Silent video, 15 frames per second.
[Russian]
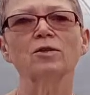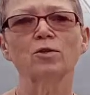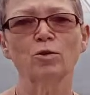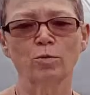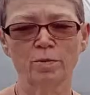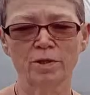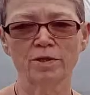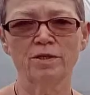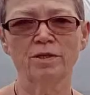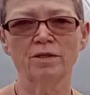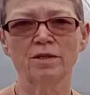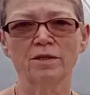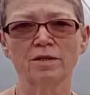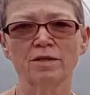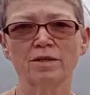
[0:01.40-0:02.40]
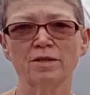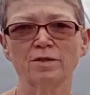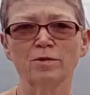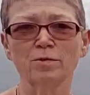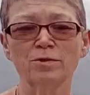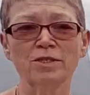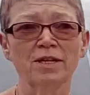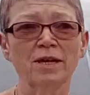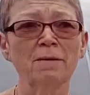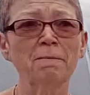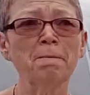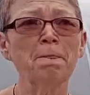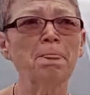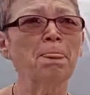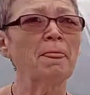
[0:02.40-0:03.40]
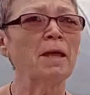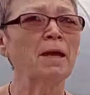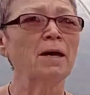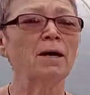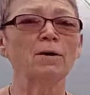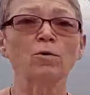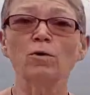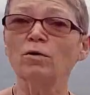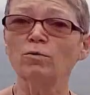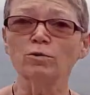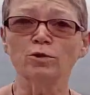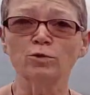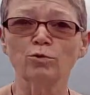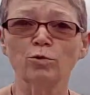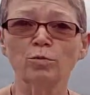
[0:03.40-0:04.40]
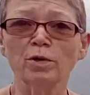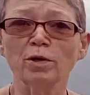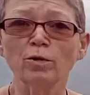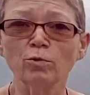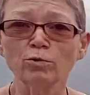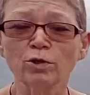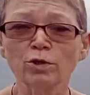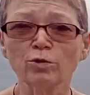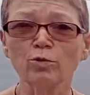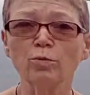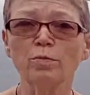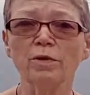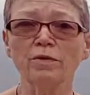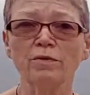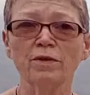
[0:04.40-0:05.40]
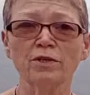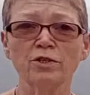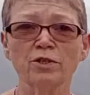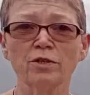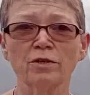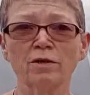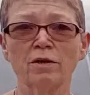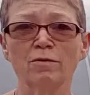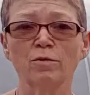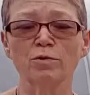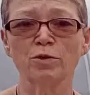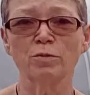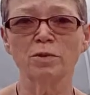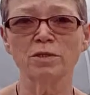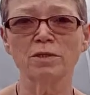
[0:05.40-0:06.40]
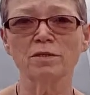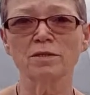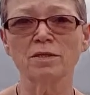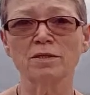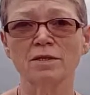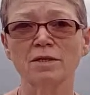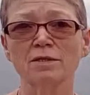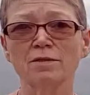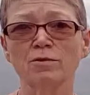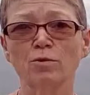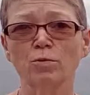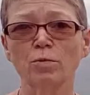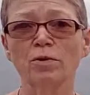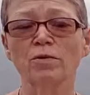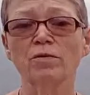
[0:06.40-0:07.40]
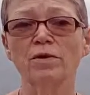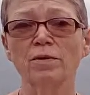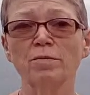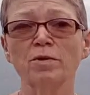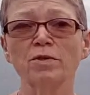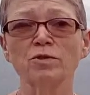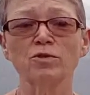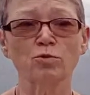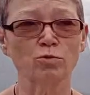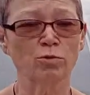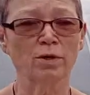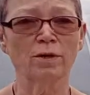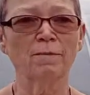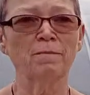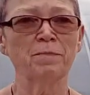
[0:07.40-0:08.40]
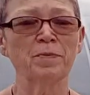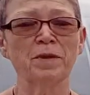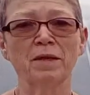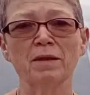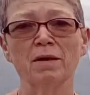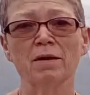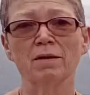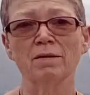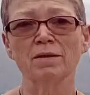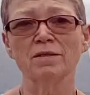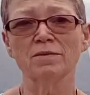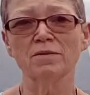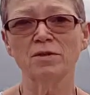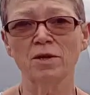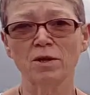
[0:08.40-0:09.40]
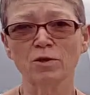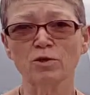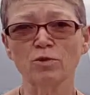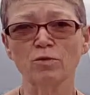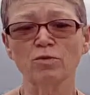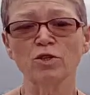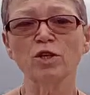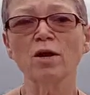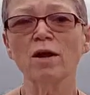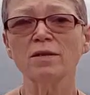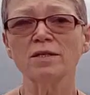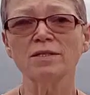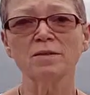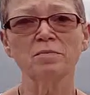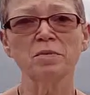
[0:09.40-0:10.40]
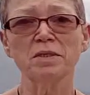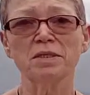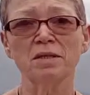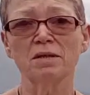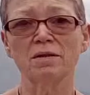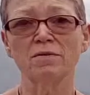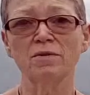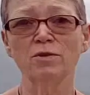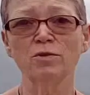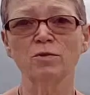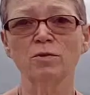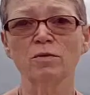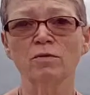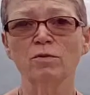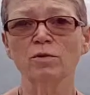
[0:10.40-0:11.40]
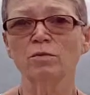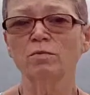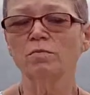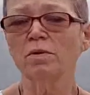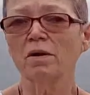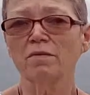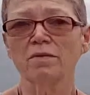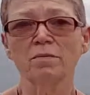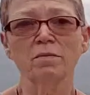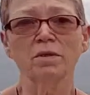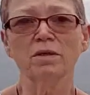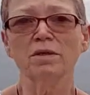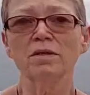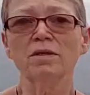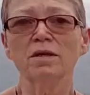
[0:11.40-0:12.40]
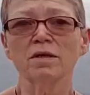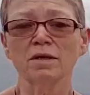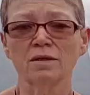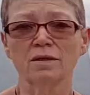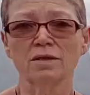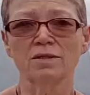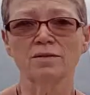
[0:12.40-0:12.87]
Добрый день, дорогие друзья. У кого-то доброе утро, добрый вечер, а в общем, если сказать, доброго времени суток. Я извиняюсь, что вчера не записала видео, вот правда было некогда.